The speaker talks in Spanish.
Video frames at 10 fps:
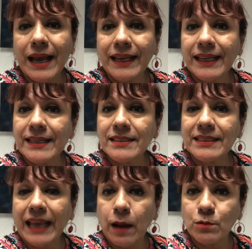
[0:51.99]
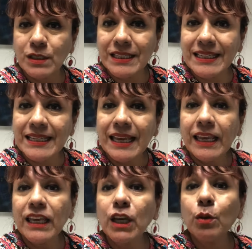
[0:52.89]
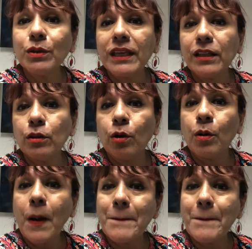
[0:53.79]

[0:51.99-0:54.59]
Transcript: Ángeles County, incluyendo